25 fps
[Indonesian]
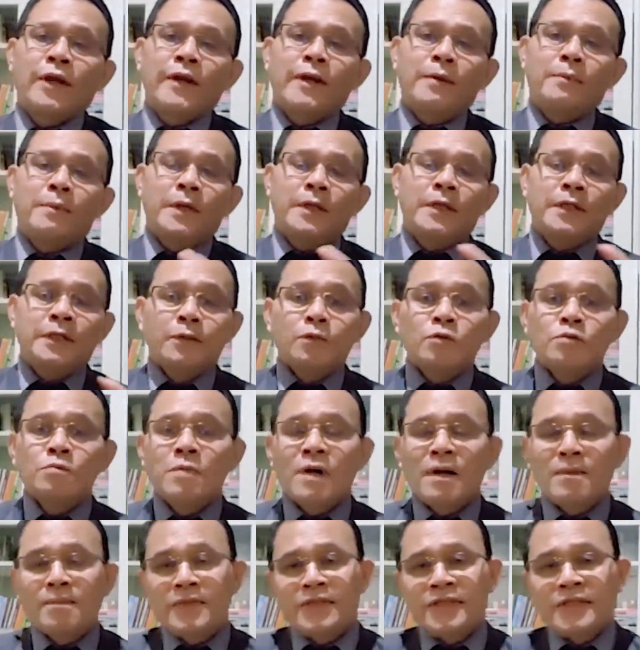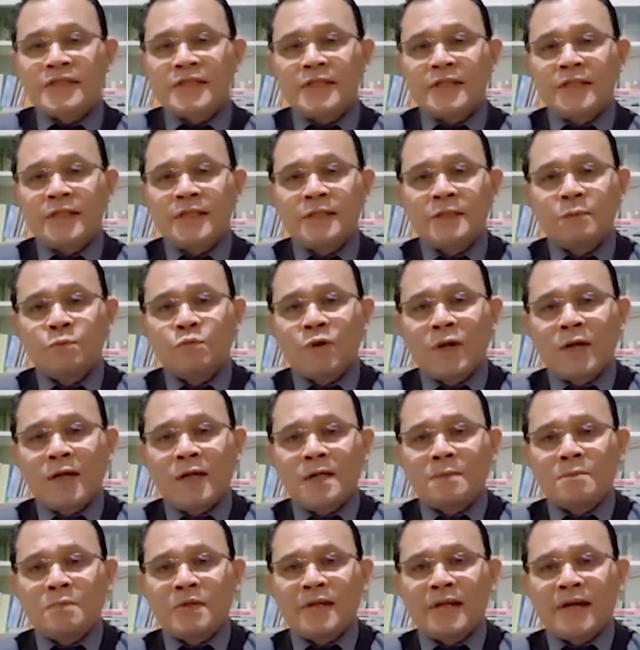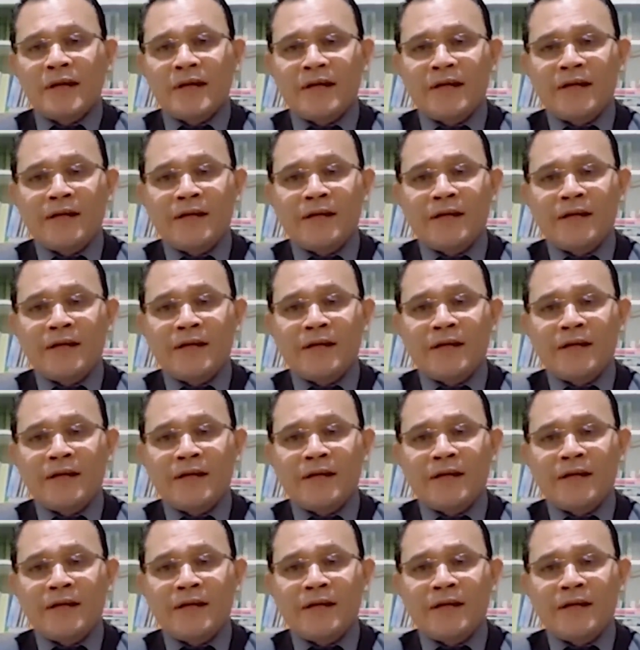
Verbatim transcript: dapat diubah menjadi sebuah kebenaran